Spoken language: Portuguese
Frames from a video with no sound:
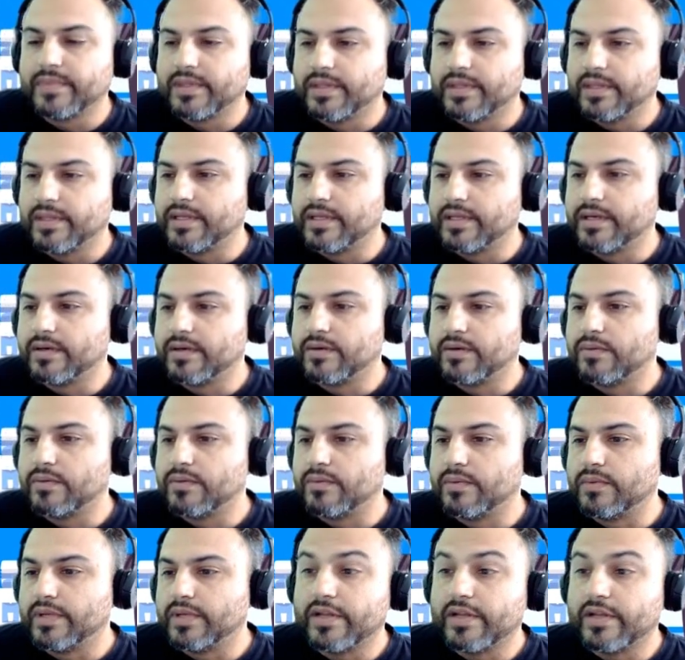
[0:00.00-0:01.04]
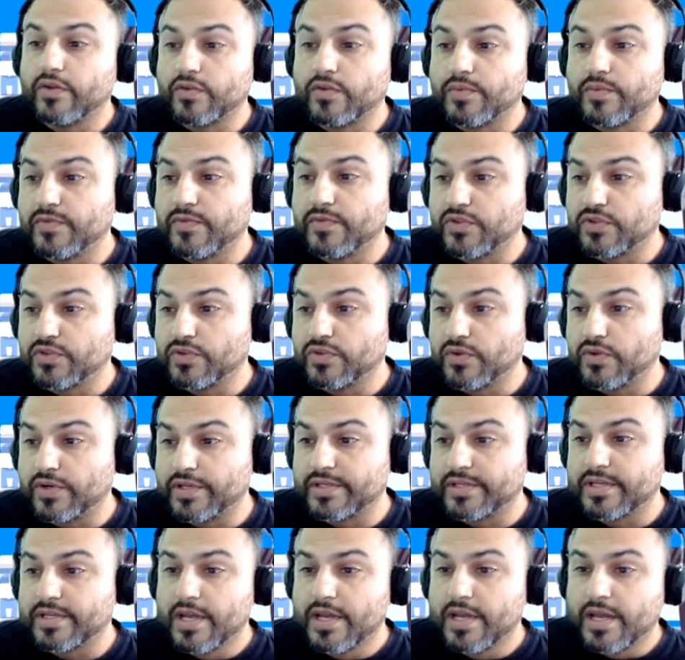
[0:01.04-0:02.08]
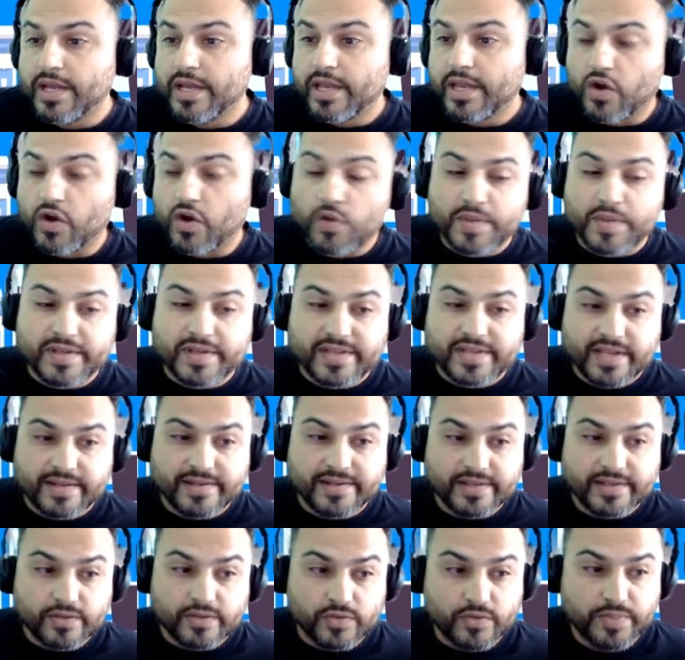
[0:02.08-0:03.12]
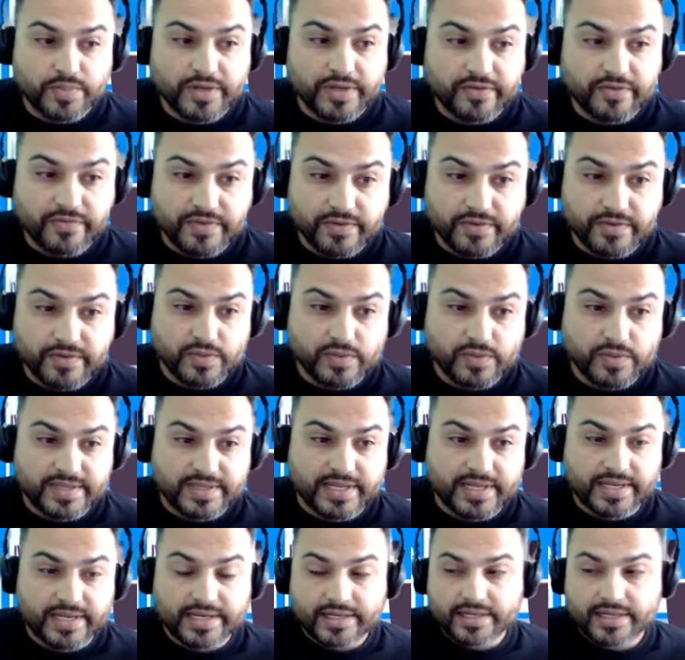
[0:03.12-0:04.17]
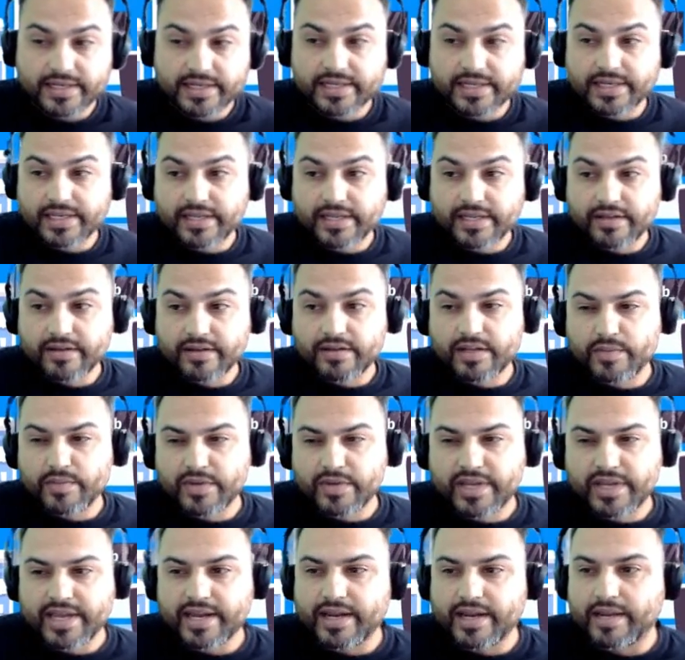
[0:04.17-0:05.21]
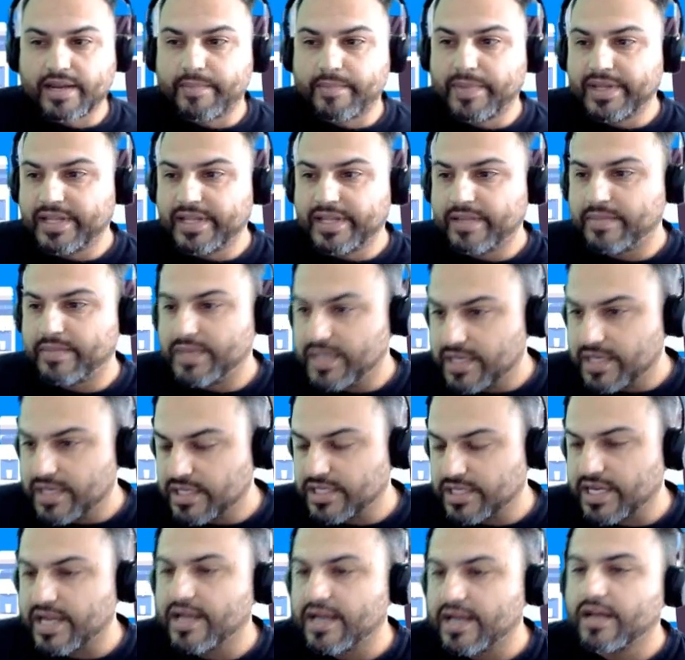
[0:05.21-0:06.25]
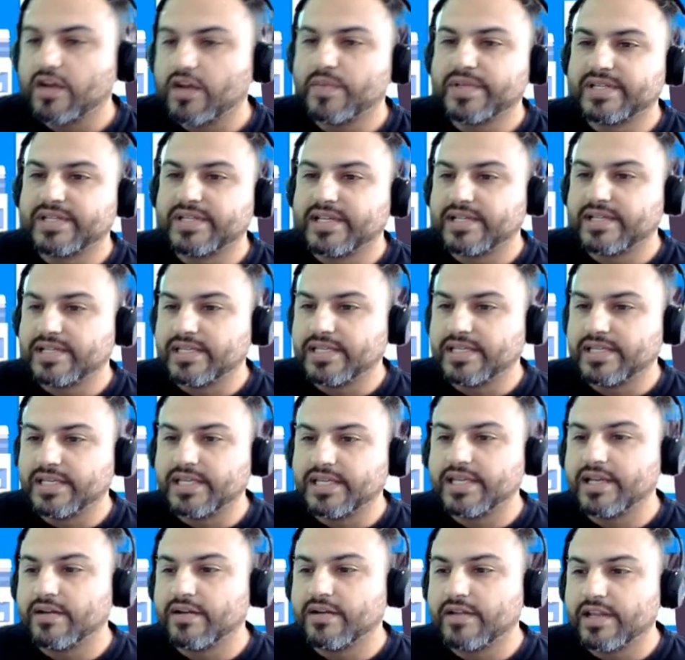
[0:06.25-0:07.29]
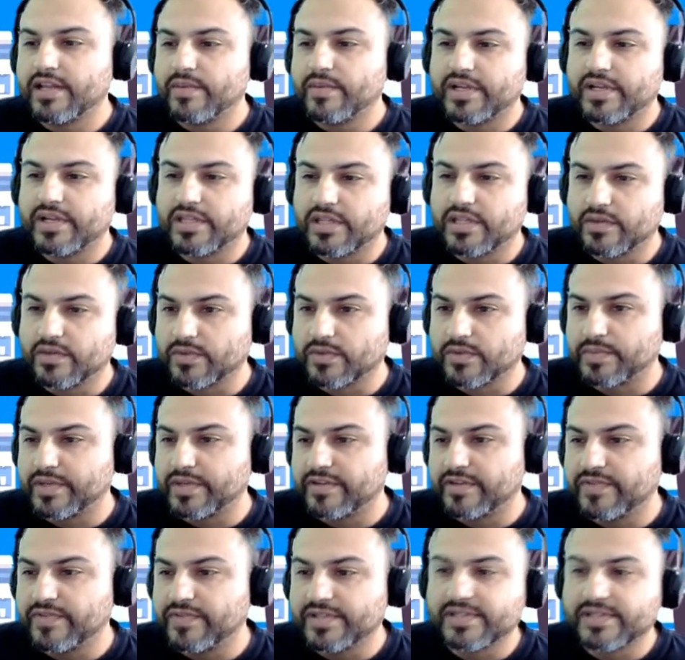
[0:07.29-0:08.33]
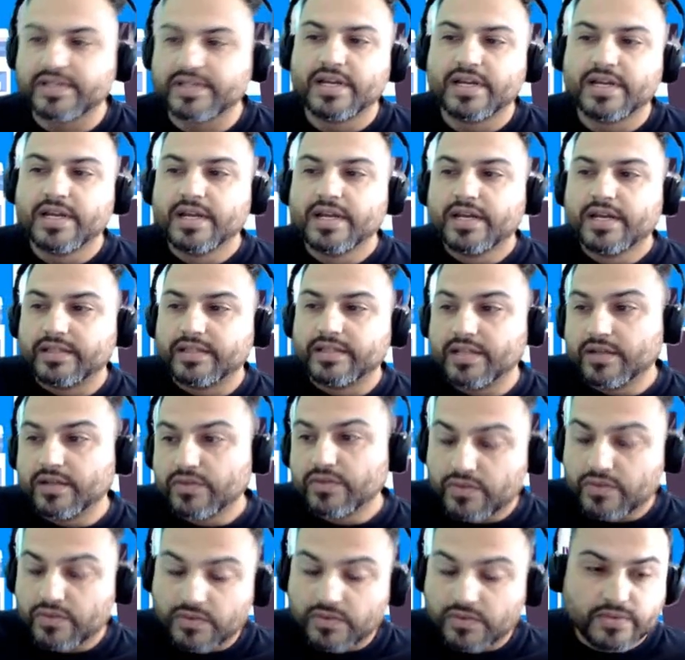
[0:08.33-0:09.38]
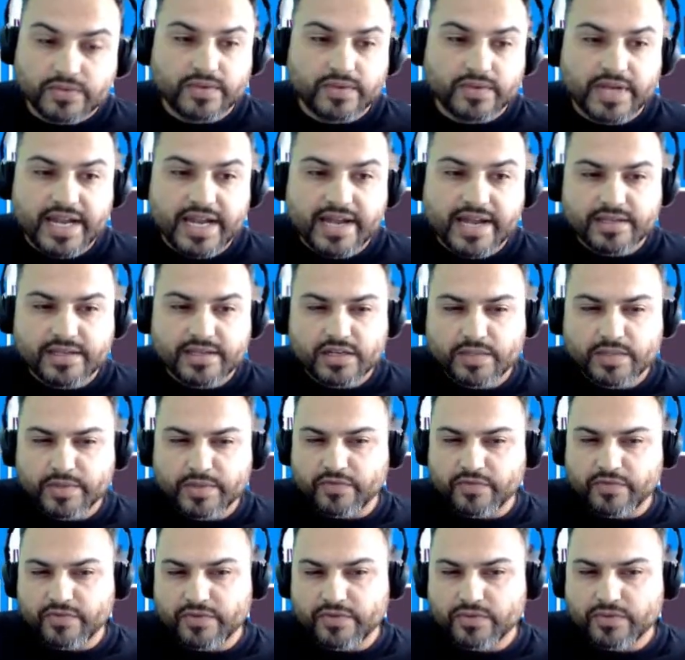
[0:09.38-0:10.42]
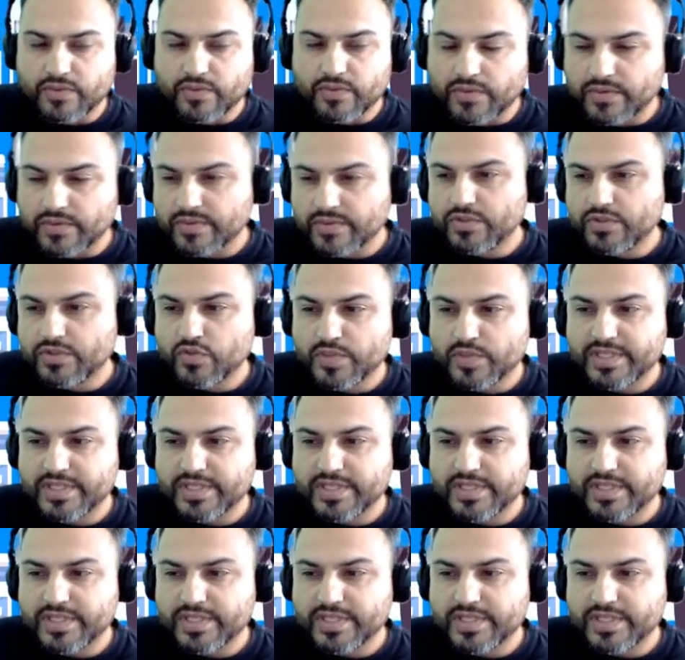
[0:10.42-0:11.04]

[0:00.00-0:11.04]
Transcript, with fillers: Então, em 2022, eu comecei a seguir uns perfis no Instagram ali, eu lembro que era a pandemia já, comecei a seguir, eu lembro que tinha uns perfis dando uns cursos grátis, eu lembro que eu fiz um curso de uma